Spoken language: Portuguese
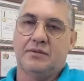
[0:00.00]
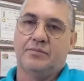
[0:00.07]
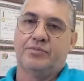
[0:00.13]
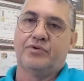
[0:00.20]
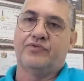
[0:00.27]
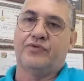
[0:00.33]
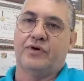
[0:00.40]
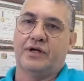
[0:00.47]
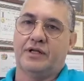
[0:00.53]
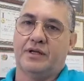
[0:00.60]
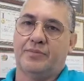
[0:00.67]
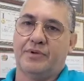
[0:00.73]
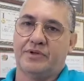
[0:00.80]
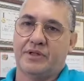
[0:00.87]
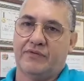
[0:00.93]
por fora da
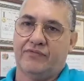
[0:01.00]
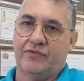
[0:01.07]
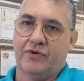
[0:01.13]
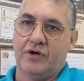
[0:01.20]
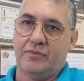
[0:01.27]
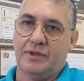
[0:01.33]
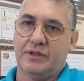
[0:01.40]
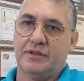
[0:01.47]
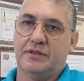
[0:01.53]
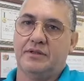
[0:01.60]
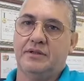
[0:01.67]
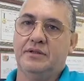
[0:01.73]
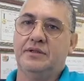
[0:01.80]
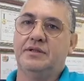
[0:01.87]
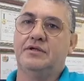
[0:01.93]
plataforma e
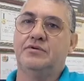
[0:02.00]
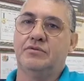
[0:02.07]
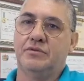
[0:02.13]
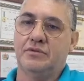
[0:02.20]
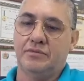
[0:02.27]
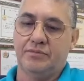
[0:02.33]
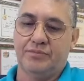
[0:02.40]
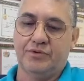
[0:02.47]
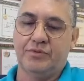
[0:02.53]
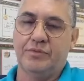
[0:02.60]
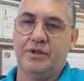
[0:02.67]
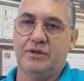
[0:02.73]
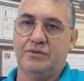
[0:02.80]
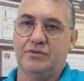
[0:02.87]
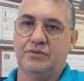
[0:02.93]
não por
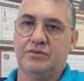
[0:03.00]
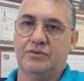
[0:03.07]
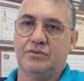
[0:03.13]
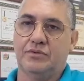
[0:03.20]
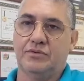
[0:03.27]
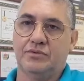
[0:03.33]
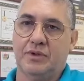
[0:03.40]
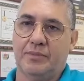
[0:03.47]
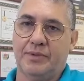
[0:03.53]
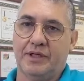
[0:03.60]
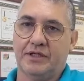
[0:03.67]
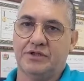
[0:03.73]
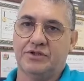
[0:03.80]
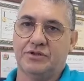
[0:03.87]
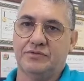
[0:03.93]
meio do, do
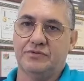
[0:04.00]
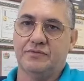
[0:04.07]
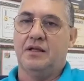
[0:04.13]
aplicativo.